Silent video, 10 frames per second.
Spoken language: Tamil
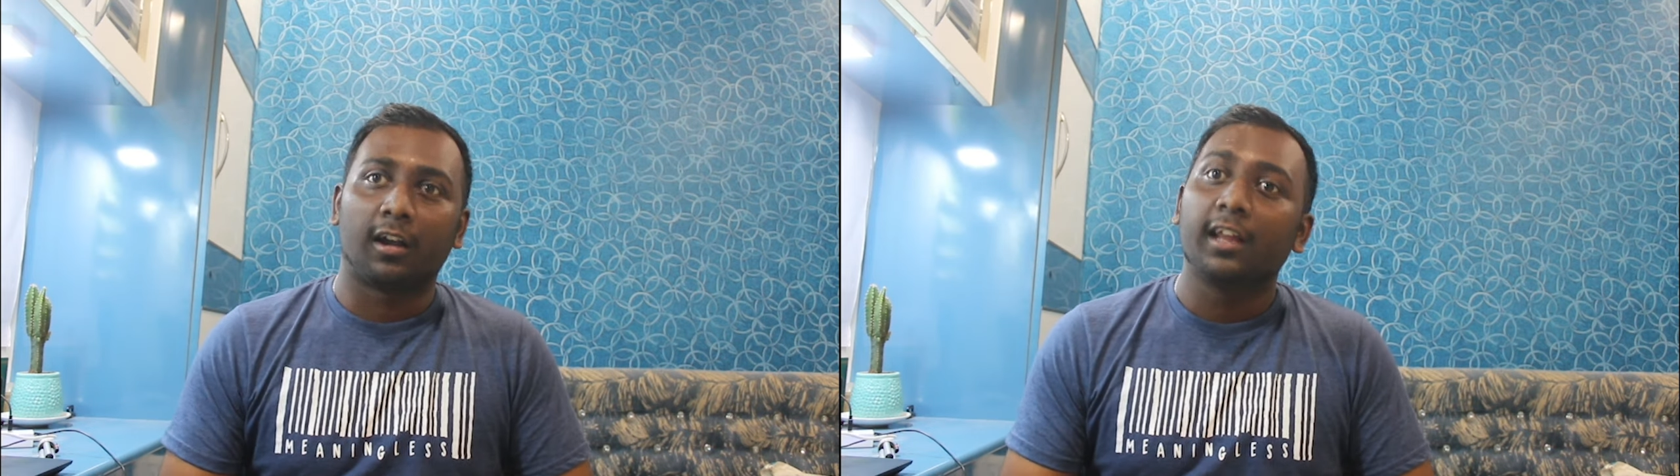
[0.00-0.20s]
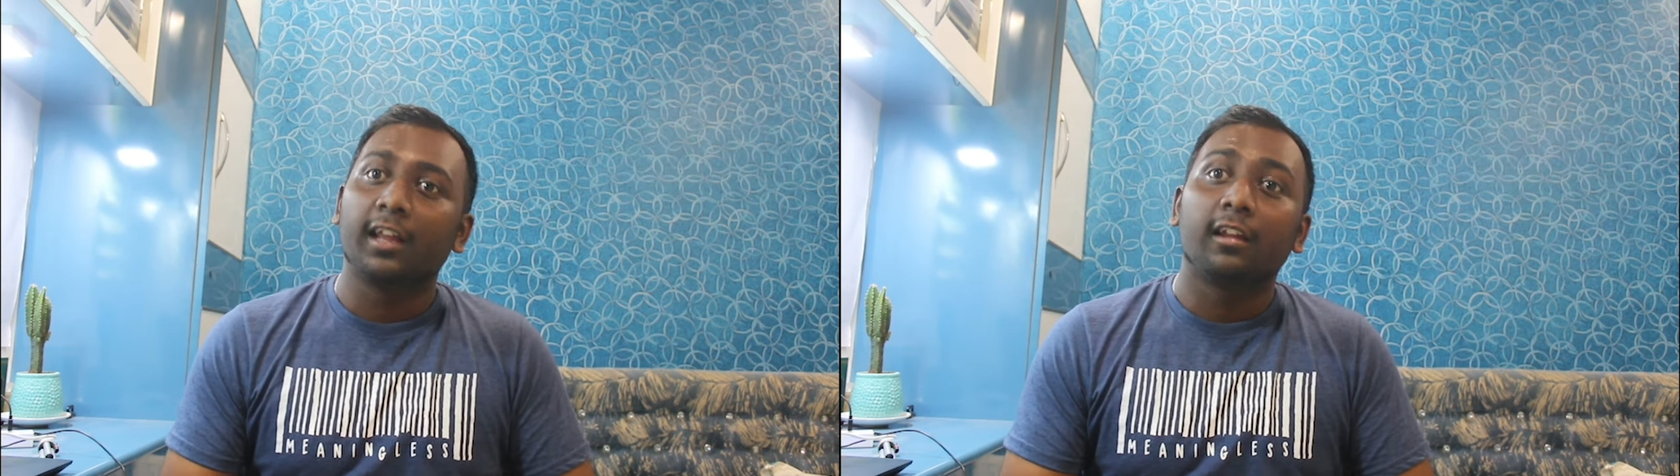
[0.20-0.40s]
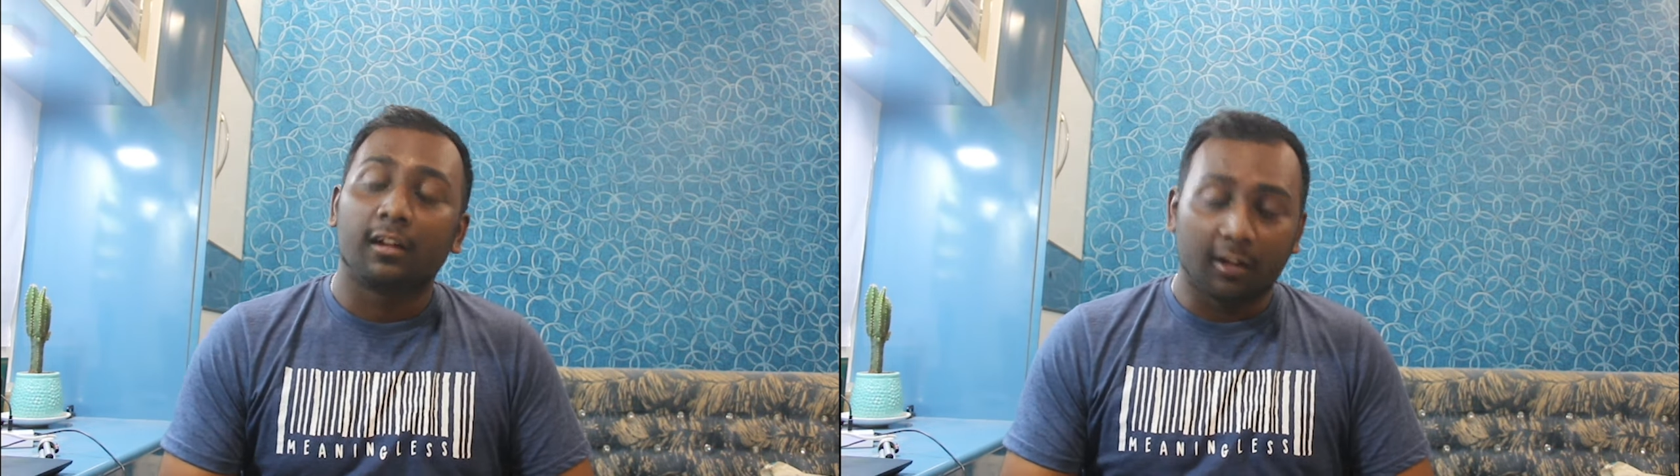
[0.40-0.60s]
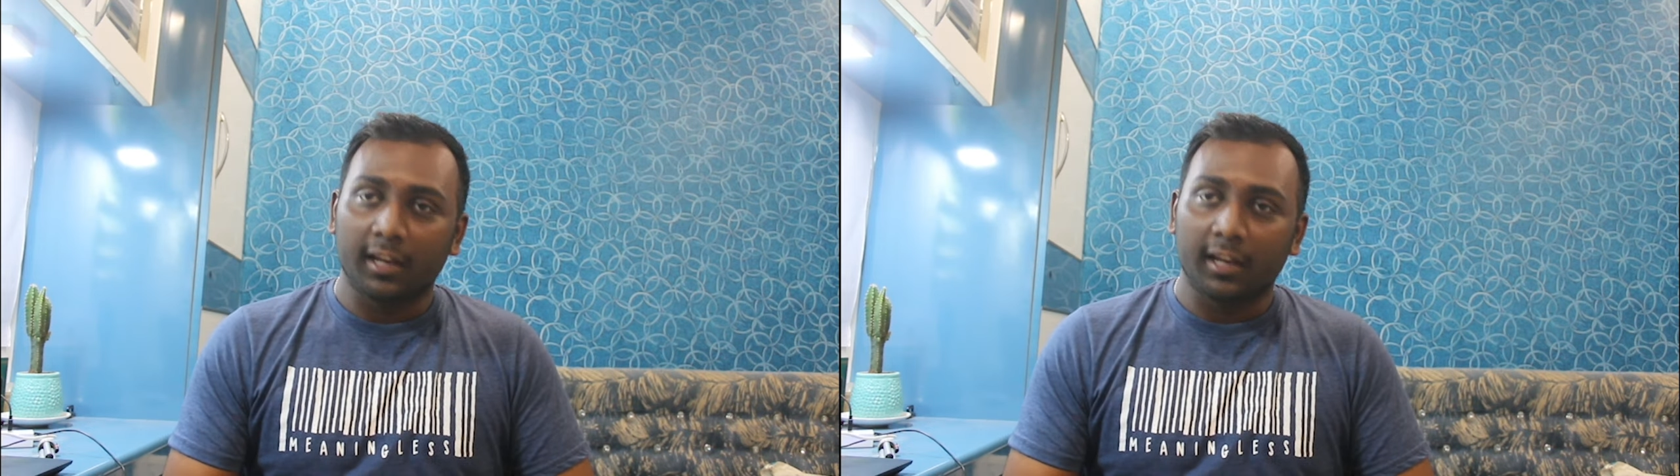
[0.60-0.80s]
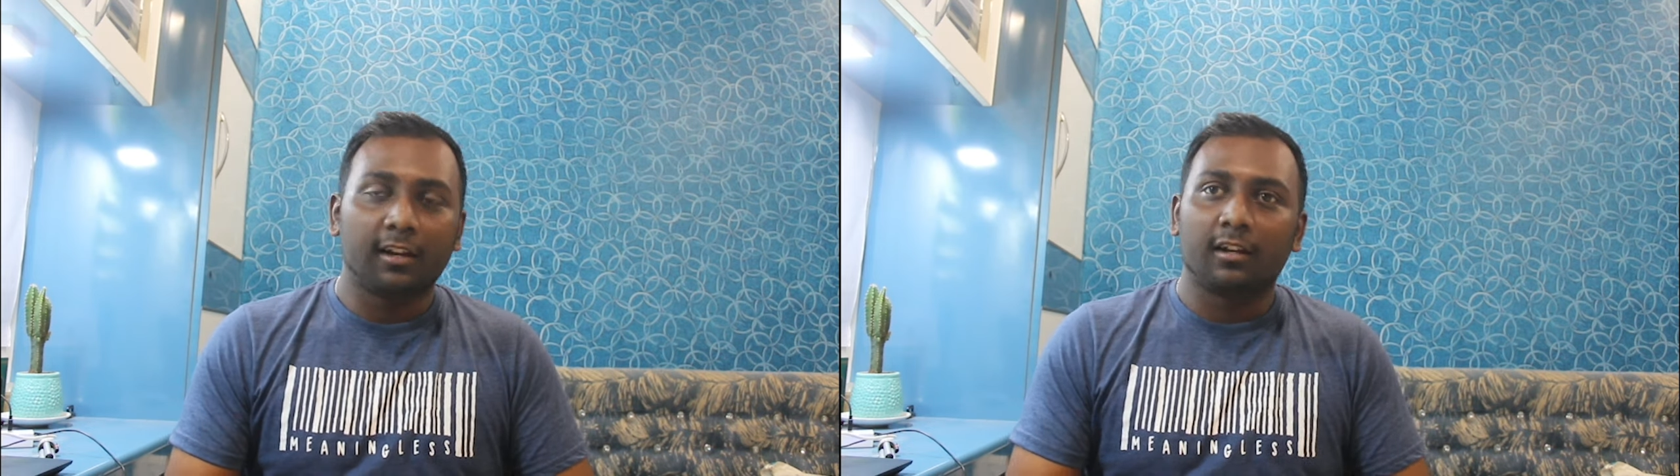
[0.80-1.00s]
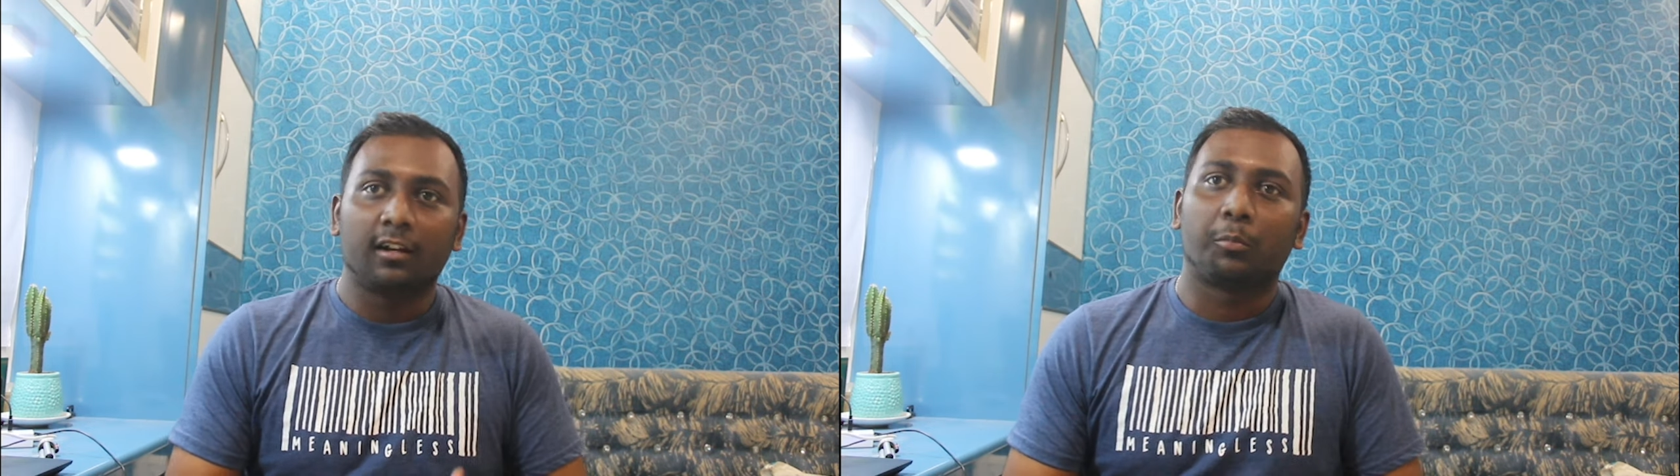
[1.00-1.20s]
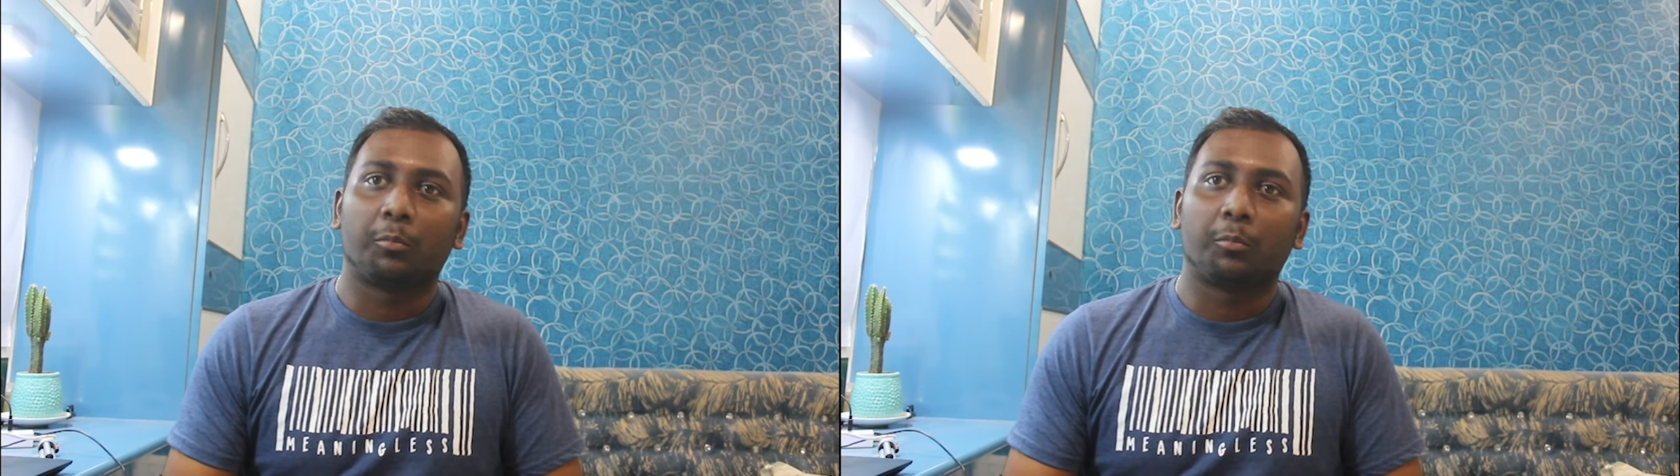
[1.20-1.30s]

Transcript: டெய்லர் ட்ரெய்லர்லாம்